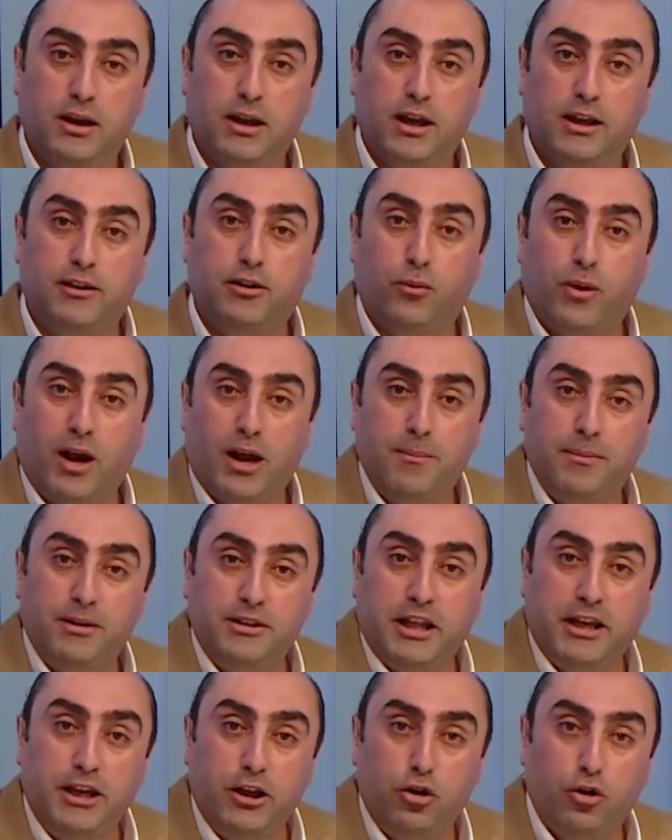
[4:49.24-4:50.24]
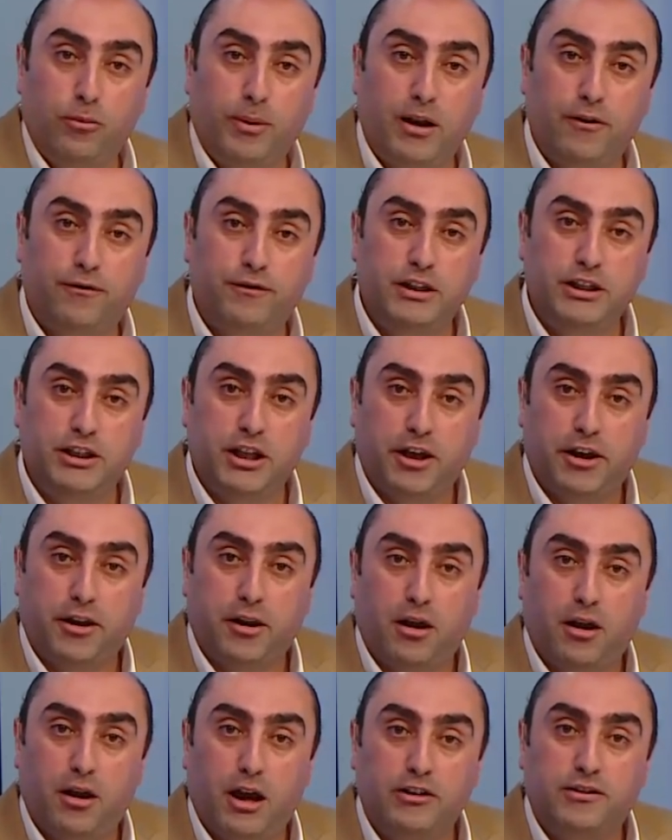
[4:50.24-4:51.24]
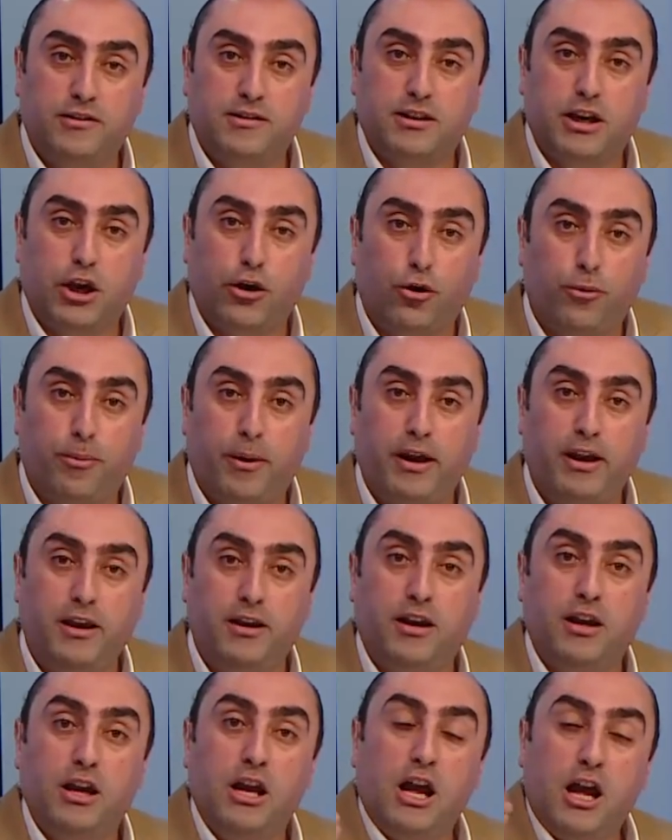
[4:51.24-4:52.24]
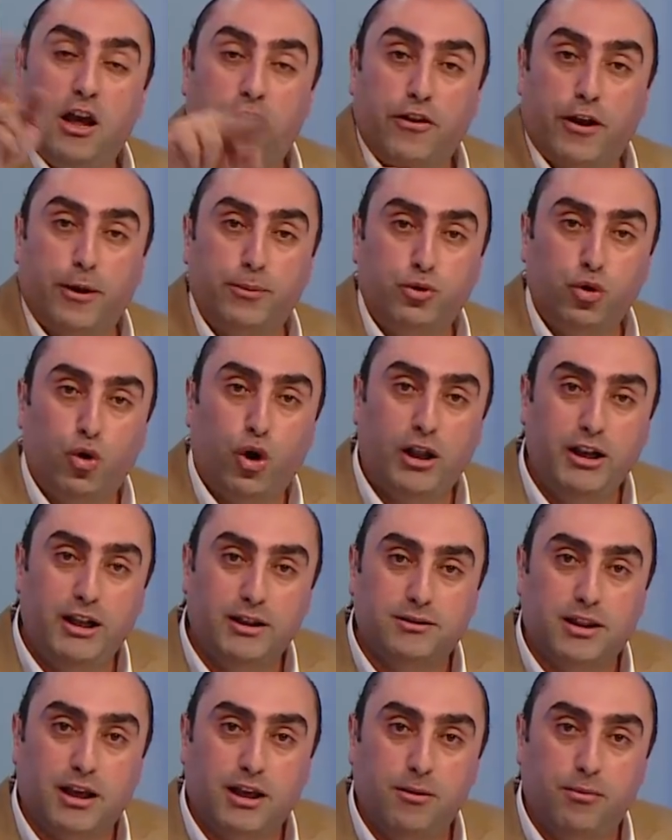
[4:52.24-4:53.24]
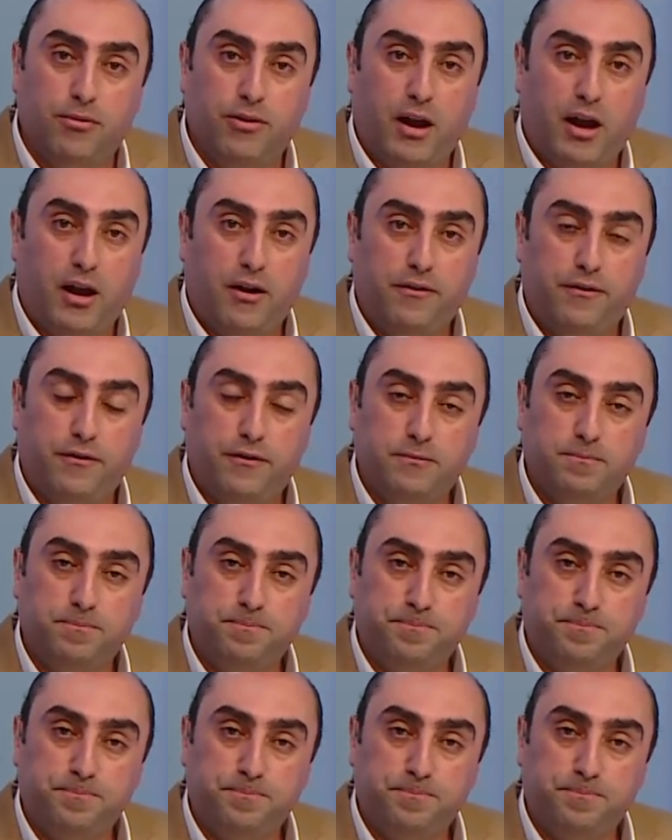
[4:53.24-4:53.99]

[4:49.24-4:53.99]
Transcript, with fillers: اذا واحد متدين له ب 1000 دينار اجهزه كهربائيه ضربتوها عليه الطاقه مضاعف